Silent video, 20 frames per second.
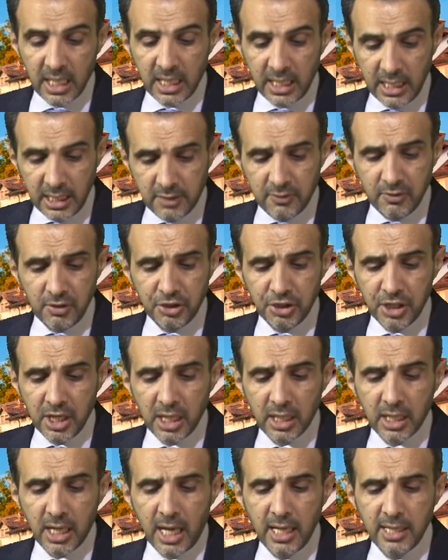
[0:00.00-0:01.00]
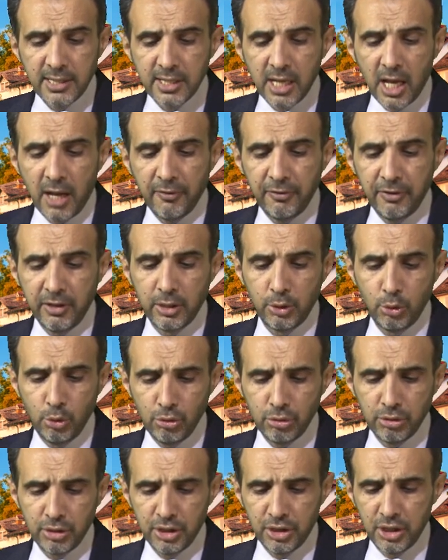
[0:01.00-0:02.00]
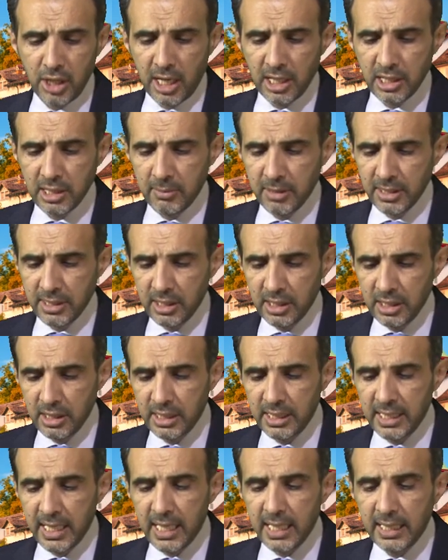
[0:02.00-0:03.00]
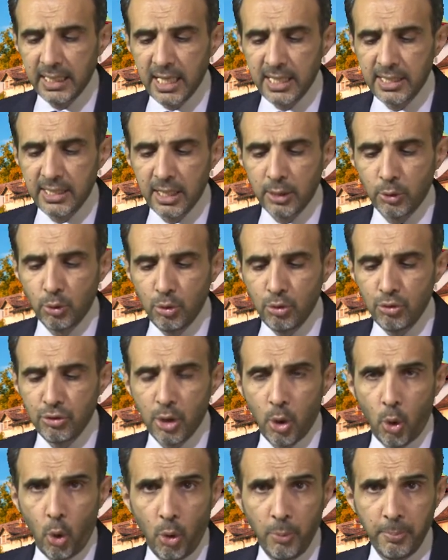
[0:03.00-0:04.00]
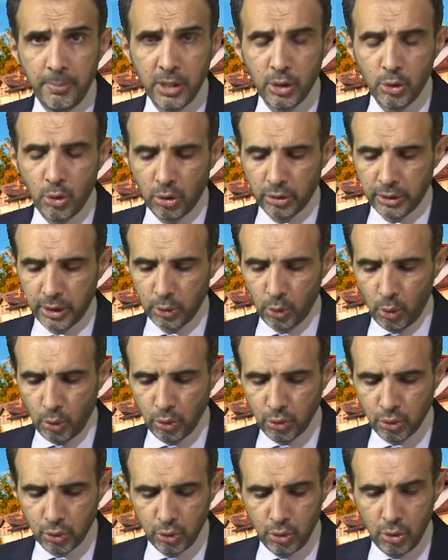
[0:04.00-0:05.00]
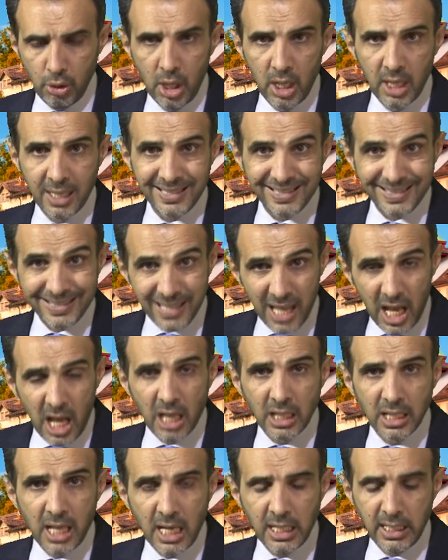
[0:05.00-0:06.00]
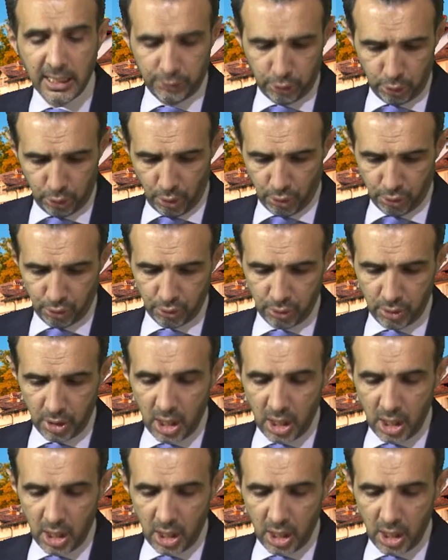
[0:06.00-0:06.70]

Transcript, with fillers: İsviçre gayri safi yurt içi harcamasının neredeyse %11.9'unu sağlığa yatırıyor.